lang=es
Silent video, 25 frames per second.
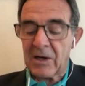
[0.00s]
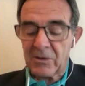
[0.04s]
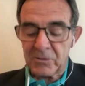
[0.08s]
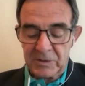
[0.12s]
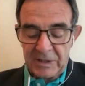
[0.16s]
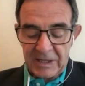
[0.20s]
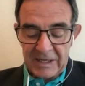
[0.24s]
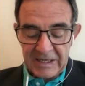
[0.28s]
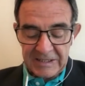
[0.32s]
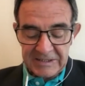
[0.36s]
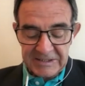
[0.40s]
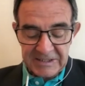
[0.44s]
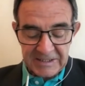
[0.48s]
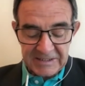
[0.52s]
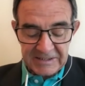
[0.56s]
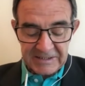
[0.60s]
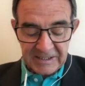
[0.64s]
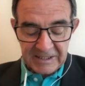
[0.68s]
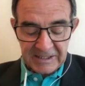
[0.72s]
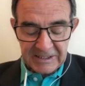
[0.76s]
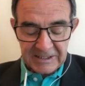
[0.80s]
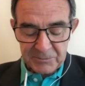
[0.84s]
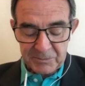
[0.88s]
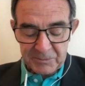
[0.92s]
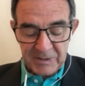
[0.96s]
de
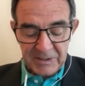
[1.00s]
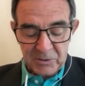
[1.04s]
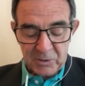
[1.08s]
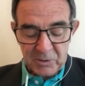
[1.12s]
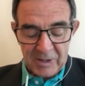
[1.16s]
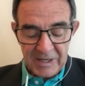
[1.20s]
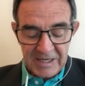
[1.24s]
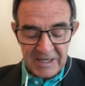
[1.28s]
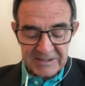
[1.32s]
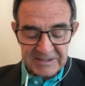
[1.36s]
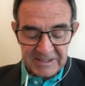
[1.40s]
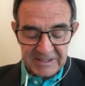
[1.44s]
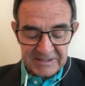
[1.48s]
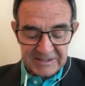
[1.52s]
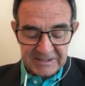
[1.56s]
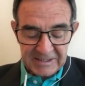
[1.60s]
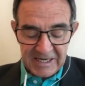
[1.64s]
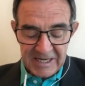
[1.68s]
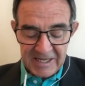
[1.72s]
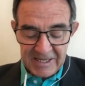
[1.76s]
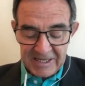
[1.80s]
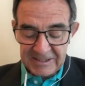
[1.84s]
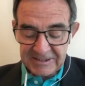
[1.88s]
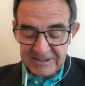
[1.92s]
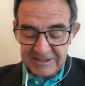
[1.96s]
respecto a las
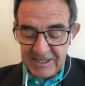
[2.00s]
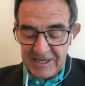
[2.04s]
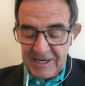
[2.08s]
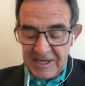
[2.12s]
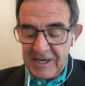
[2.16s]
entradas.